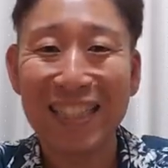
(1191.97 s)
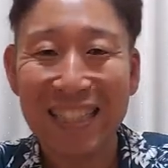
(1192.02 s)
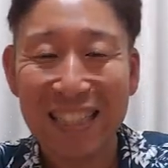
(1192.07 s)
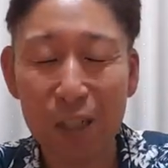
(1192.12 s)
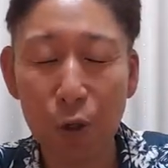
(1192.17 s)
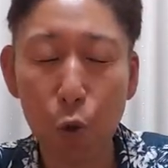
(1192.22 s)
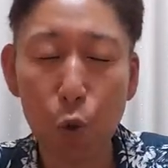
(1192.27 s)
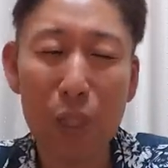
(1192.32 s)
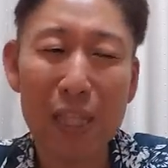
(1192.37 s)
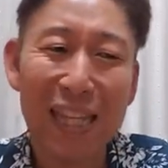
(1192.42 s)

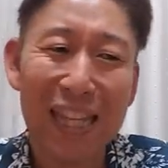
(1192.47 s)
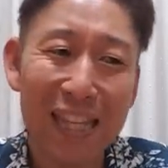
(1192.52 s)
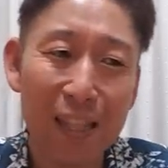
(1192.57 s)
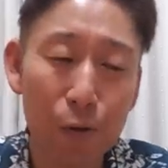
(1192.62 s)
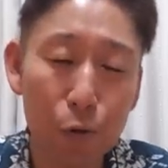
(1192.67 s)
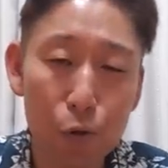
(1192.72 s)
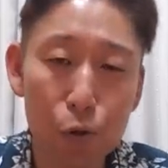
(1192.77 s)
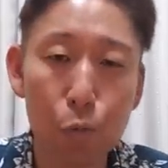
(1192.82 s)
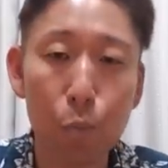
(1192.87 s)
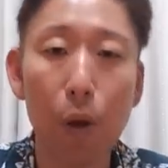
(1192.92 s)
いろんな
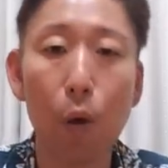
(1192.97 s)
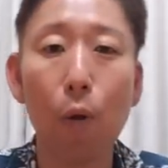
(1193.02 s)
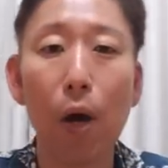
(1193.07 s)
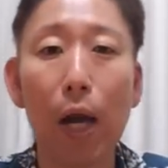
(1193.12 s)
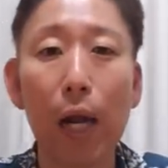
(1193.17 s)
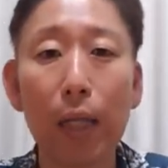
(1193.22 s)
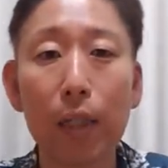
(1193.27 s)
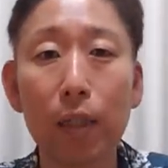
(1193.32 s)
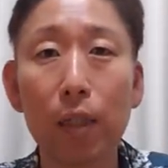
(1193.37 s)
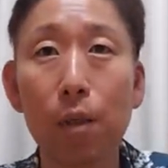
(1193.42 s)
表情、まあ、
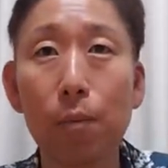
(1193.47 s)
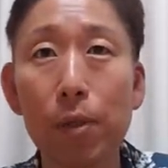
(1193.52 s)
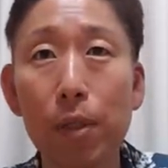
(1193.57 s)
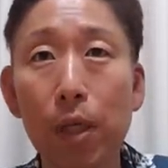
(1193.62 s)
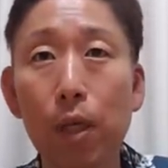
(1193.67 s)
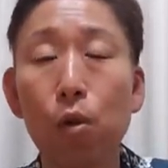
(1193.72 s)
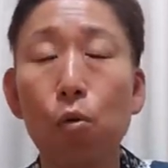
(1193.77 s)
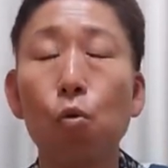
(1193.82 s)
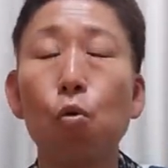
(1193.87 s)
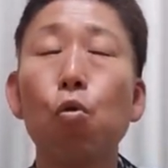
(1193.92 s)
笑ってみ
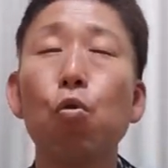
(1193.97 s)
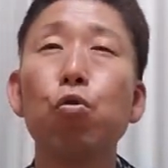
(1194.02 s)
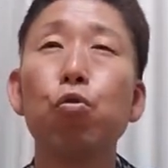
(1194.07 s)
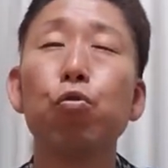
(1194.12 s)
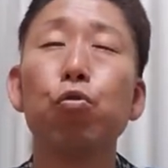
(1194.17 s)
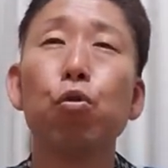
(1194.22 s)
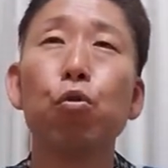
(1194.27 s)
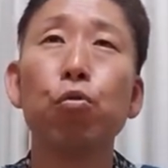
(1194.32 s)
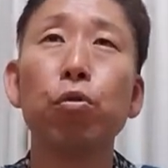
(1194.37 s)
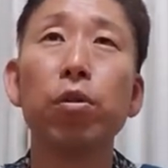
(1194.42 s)
たりこう
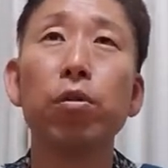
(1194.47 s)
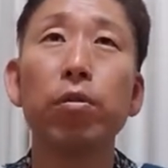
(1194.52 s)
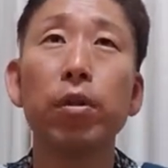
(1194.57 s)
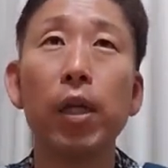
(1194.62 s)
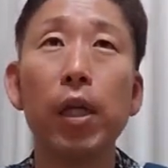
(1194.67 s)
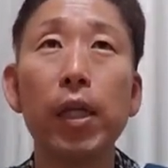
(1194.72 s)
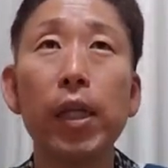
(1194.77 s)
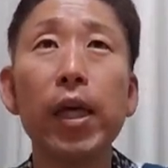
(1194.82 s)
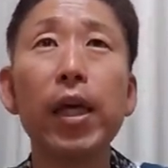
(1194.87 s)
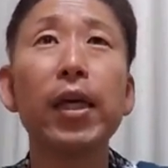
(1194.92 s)
いう曲です
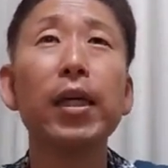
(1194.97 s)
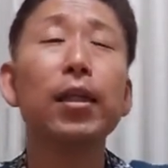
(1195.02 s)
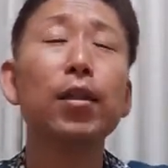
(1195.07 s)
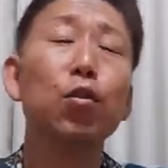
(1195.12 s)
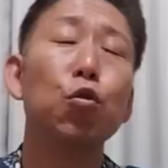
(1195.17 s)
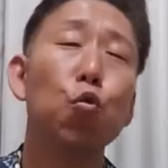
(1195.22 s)
からね